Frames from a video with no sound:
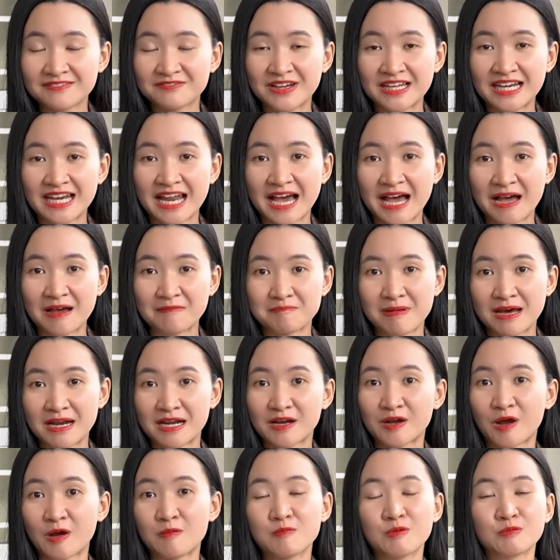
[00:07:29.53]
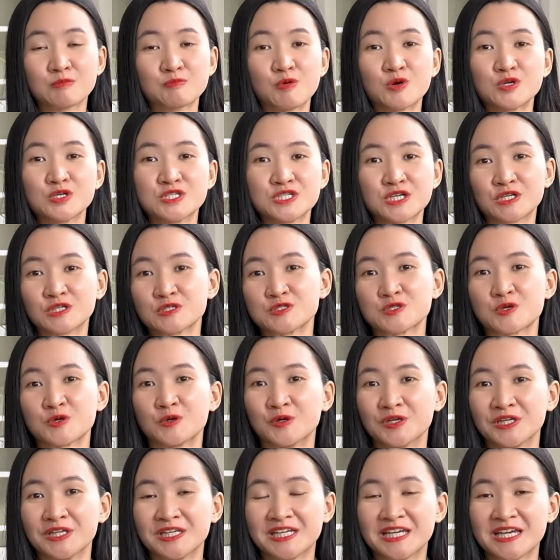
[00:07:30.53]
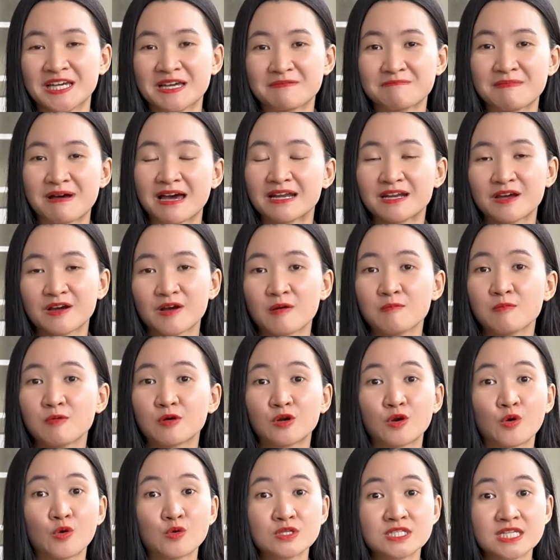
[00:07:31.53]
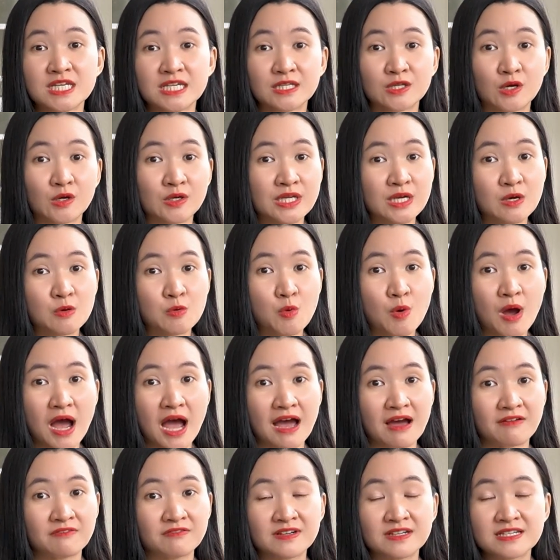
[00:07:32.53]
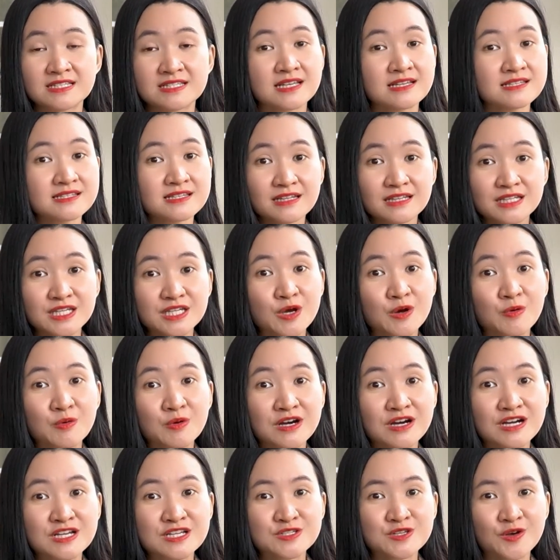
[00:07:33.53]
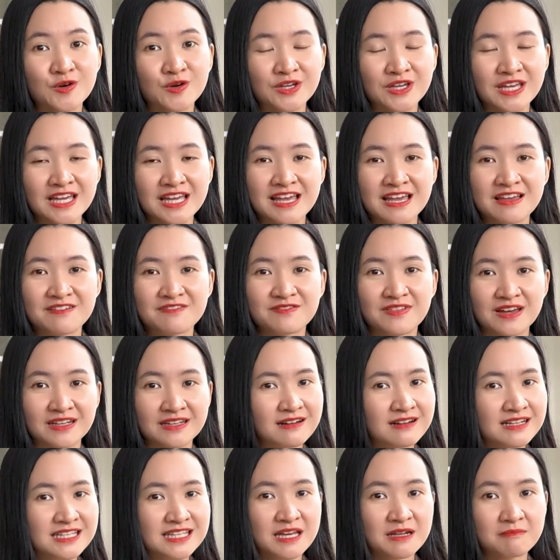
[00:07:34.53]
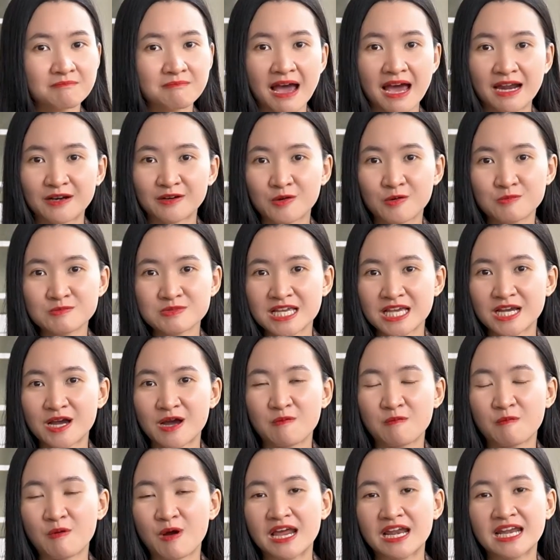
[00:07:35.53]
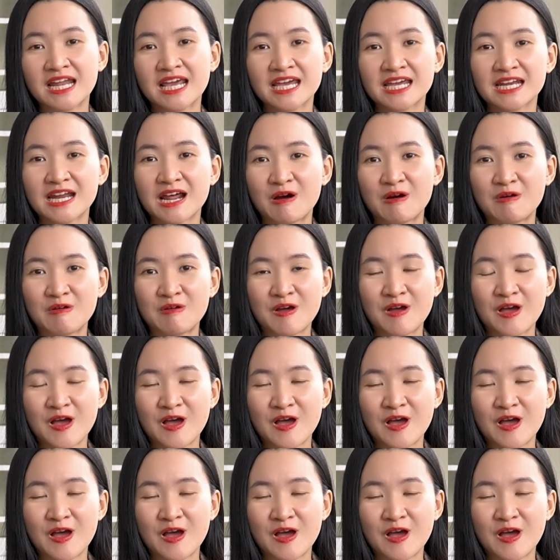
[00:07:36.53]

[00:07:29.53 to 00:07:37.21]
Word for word: vậy là bạn đã có một môi trường rồi bạn đã có một lộ trình có hiệu quả với rất rất nhiều người rồi và đương nhiên bạn cũng sẽ không ngoại lệ đâu